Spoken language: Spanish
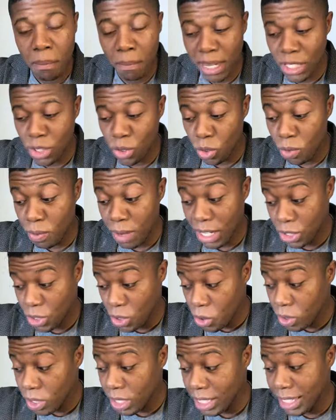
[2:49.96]

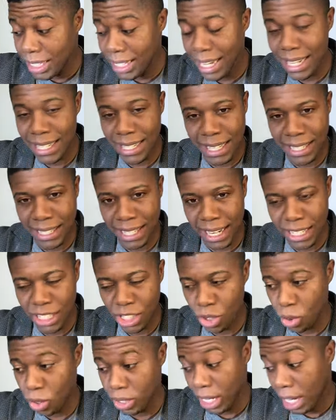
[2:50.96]
masturbación y esa es la
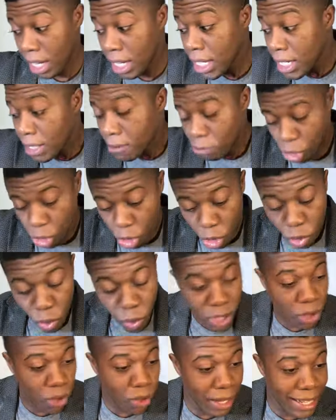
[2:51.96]
historia. Yo
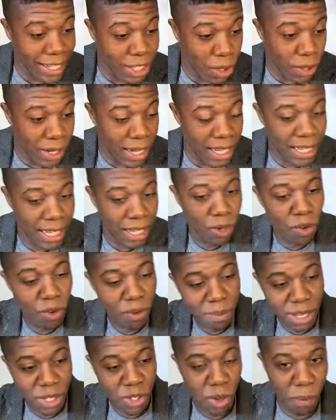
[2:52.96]
cuento la historia
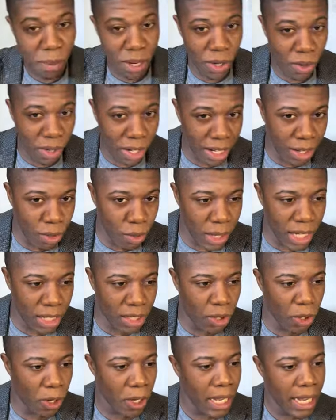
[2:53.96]
según más o menos
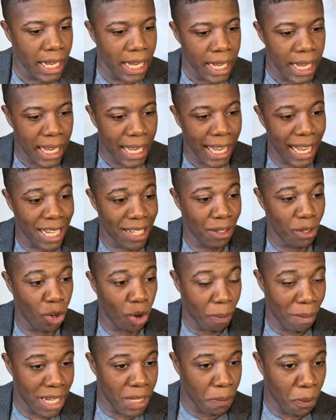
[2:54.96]
recuerdo. Es
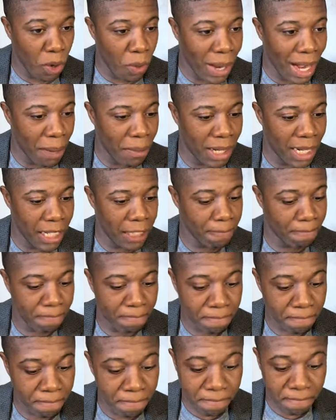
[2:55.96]
lo más probable
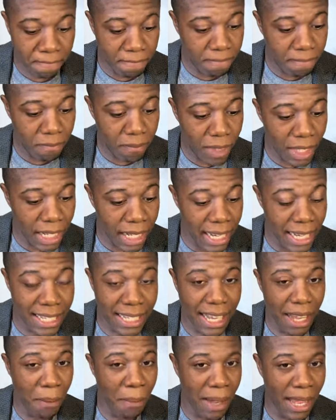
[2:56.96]

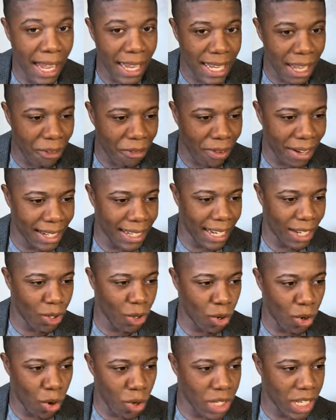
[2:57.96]
es que me hayan
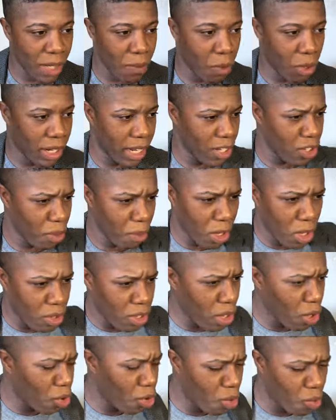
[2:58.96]
faltado cosas porque eso me lo
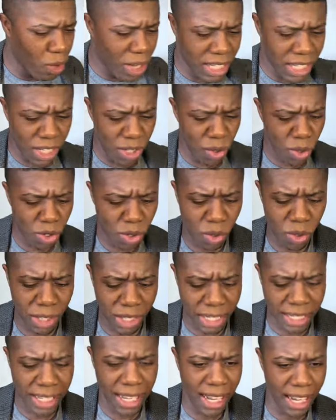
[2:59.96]
dieron como hace dos o
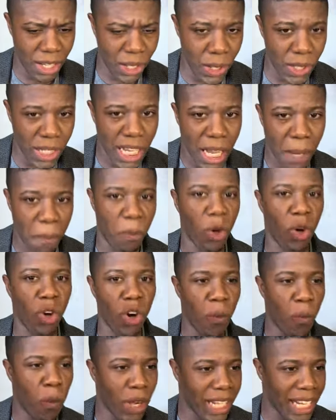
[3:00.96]
tres años, pero
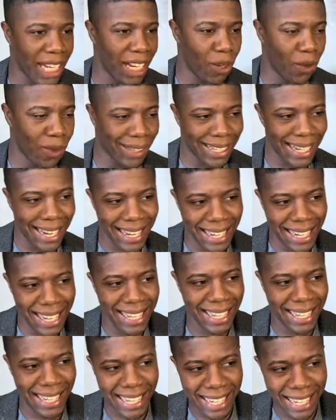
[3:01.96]
lo pueden encontrar
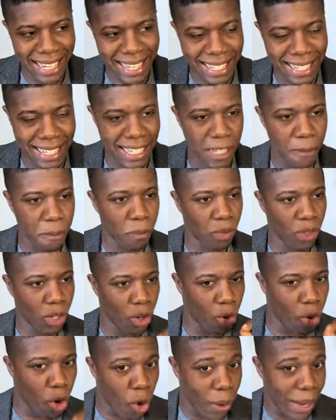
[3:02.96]
en Génesis
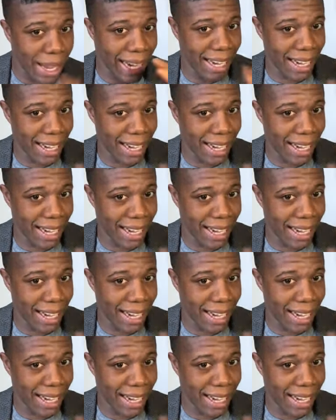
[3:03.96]
o